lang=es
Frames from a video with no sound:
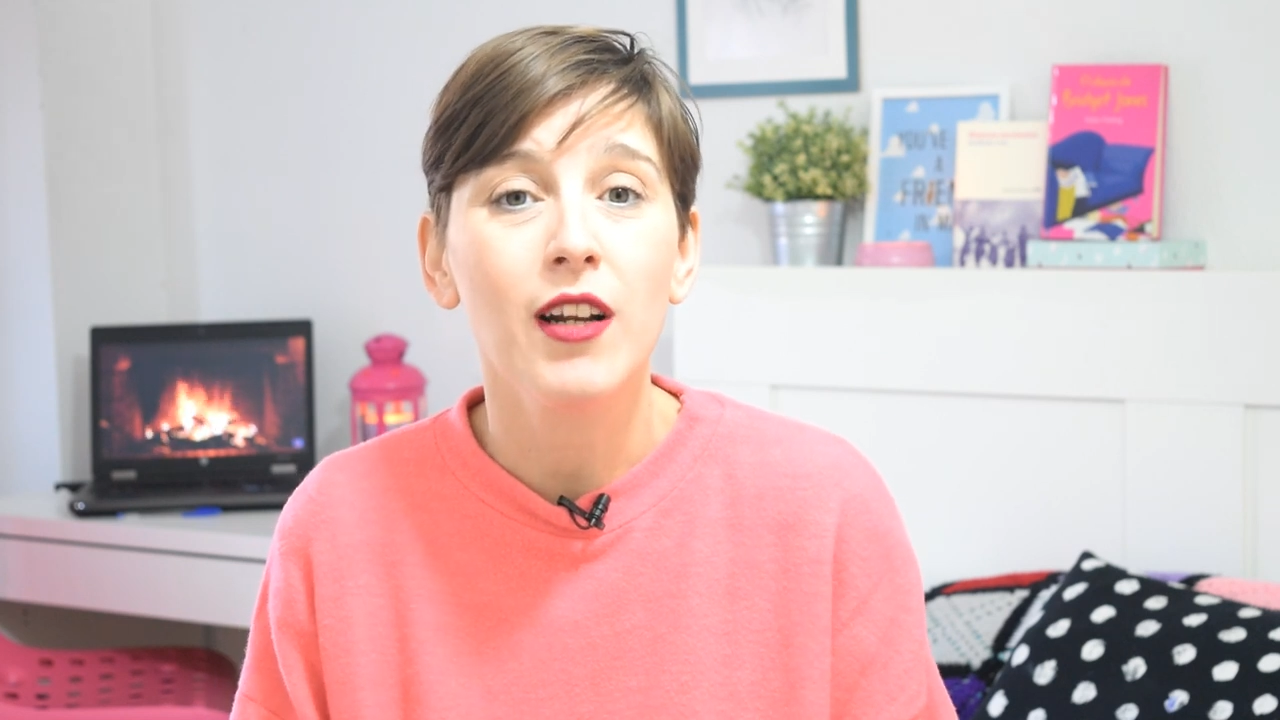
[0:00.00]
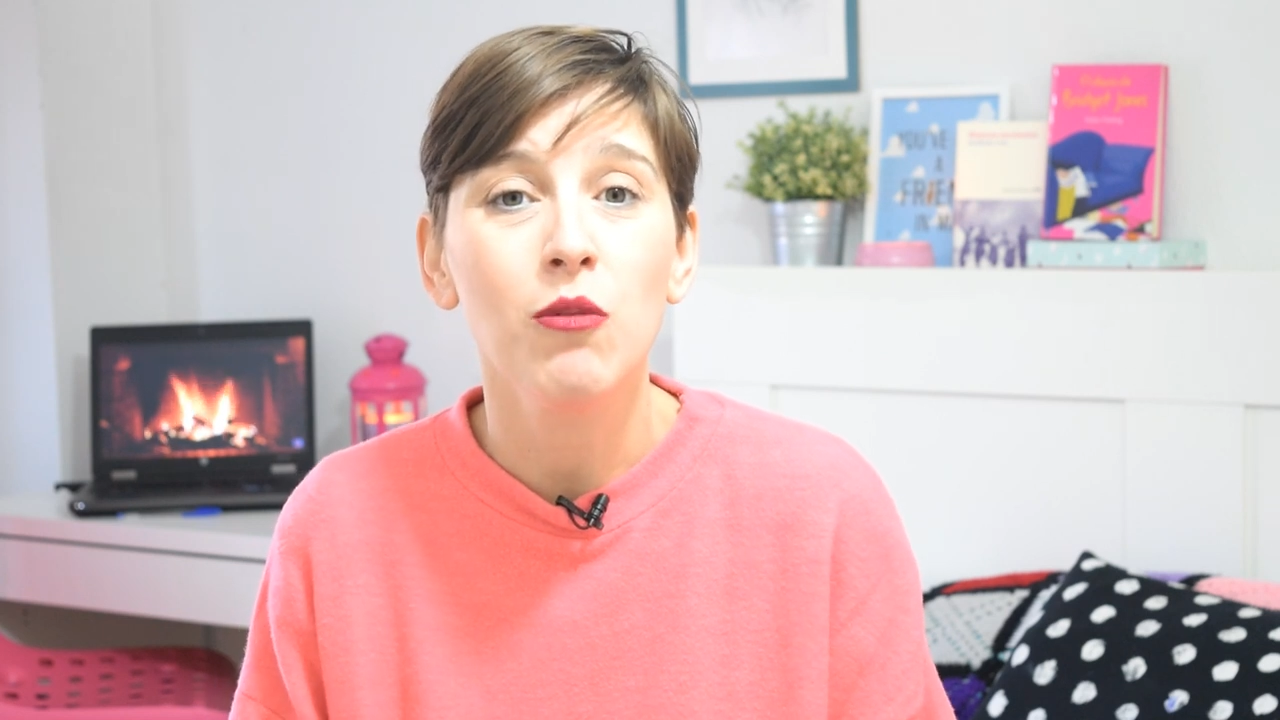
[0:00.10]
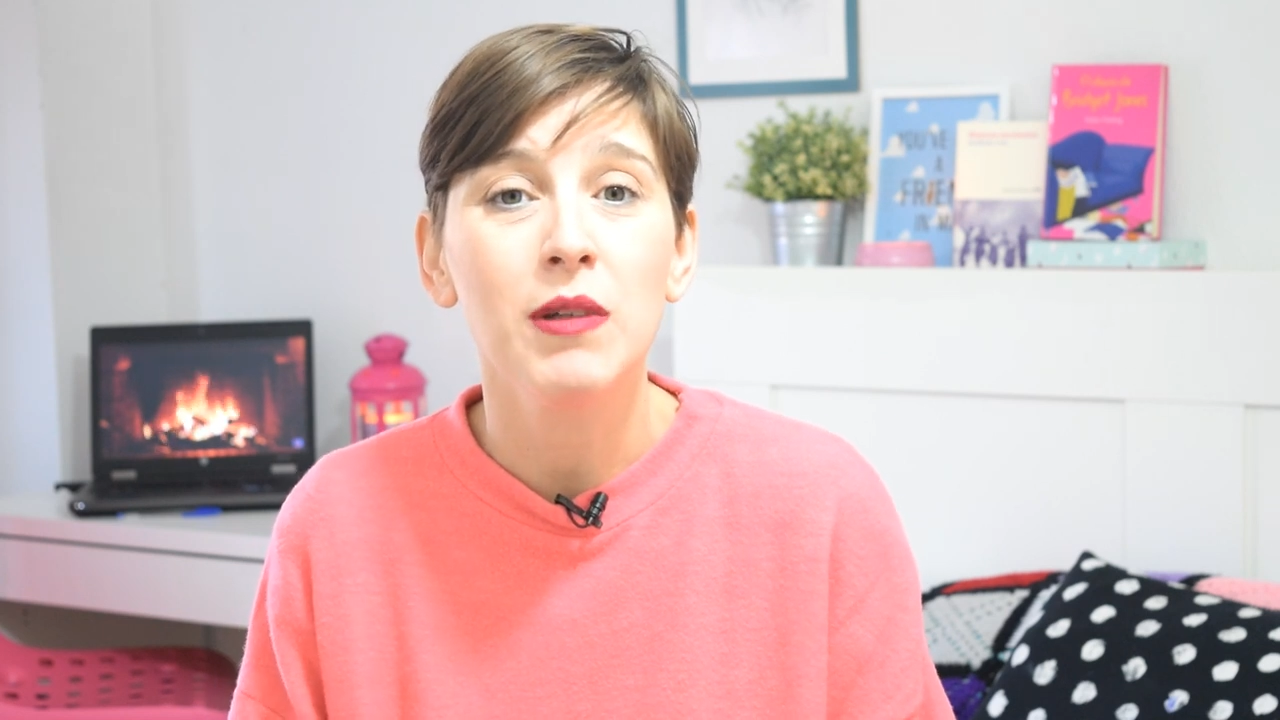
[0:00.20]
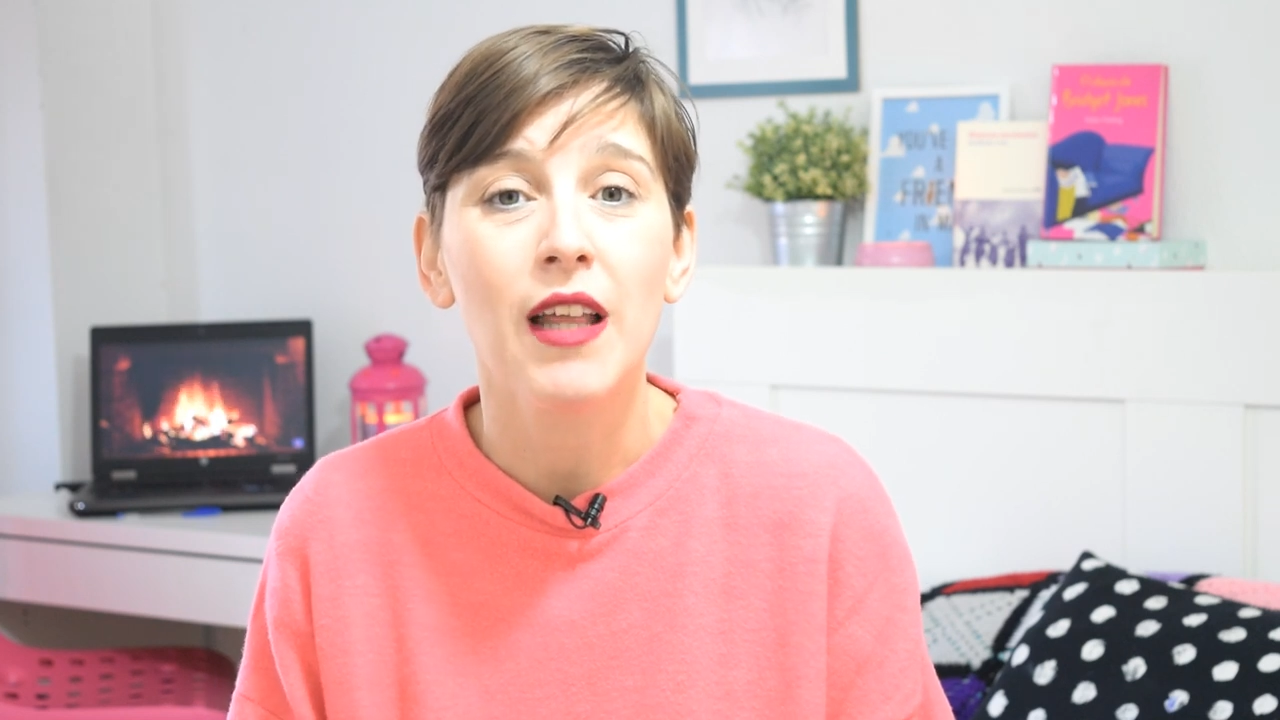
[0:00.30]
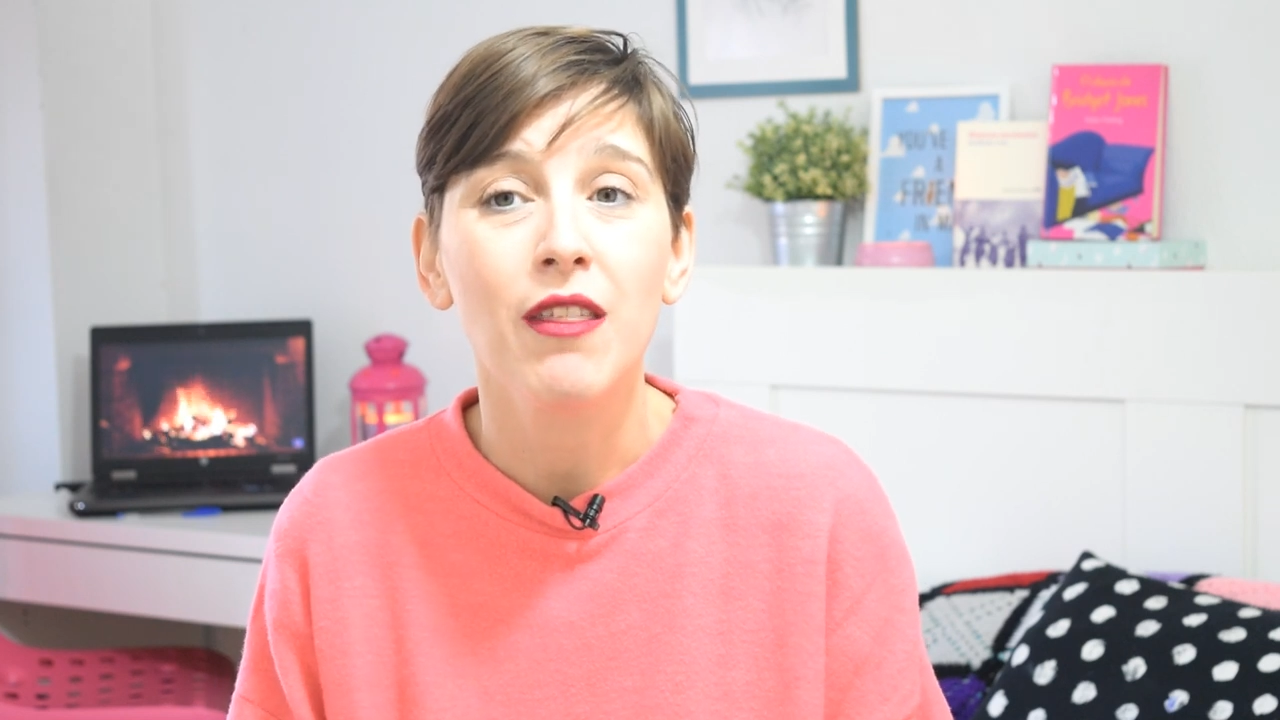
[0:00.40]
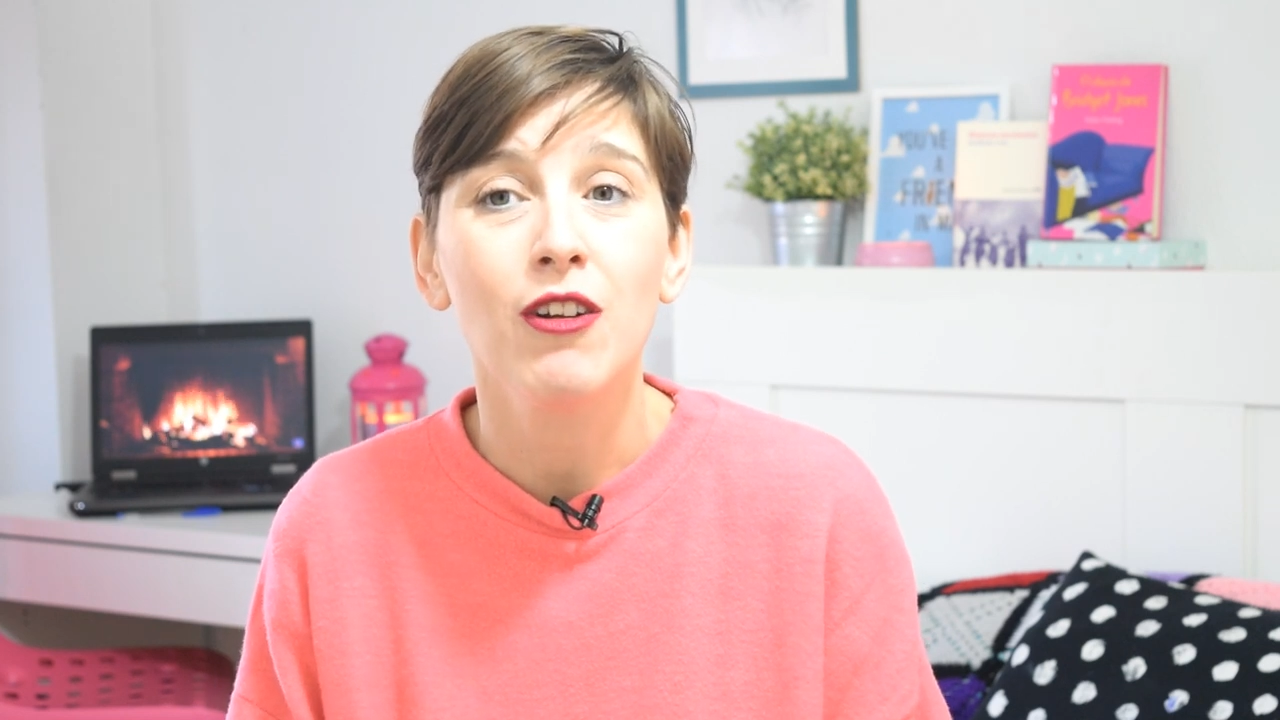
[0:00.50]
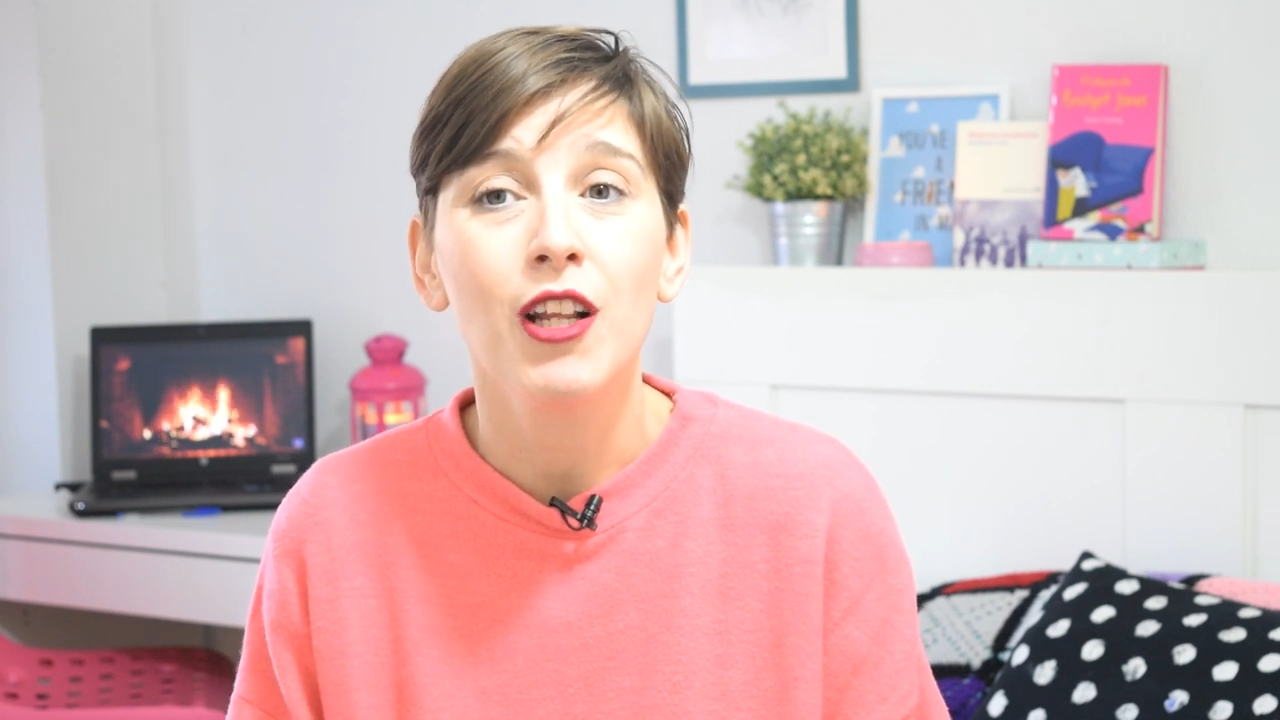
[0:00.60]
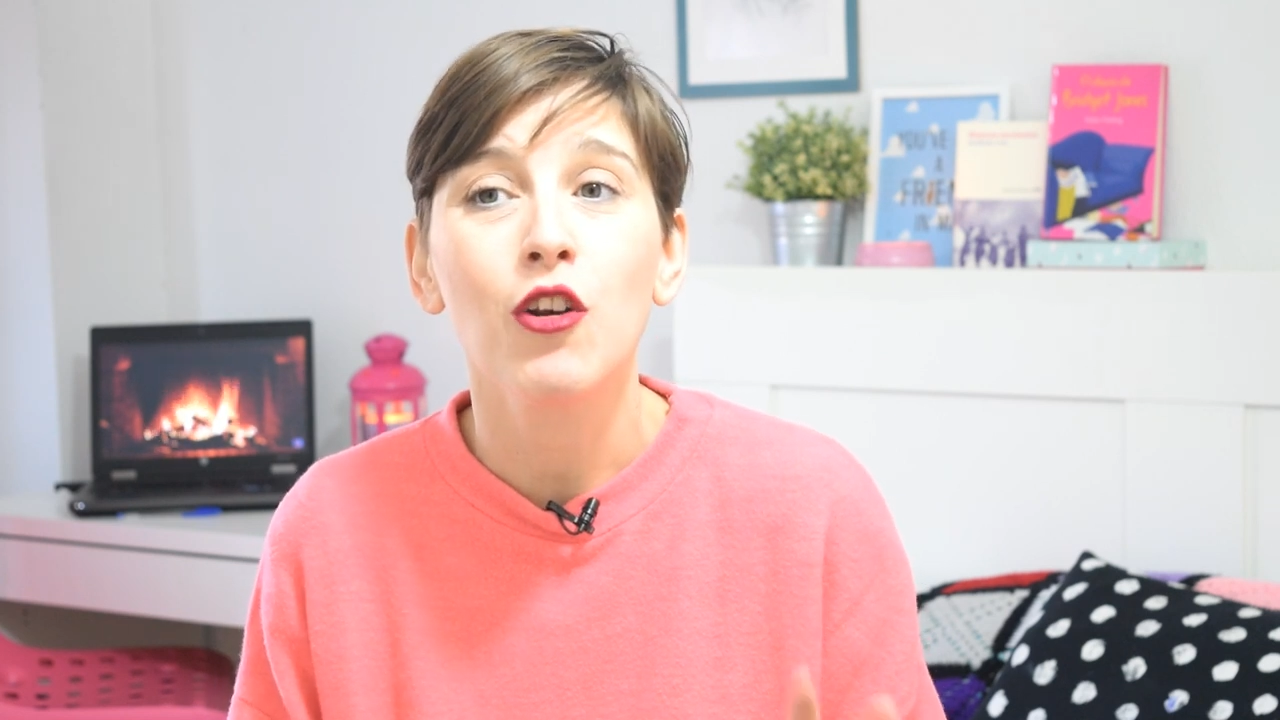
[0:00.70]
recomendaciones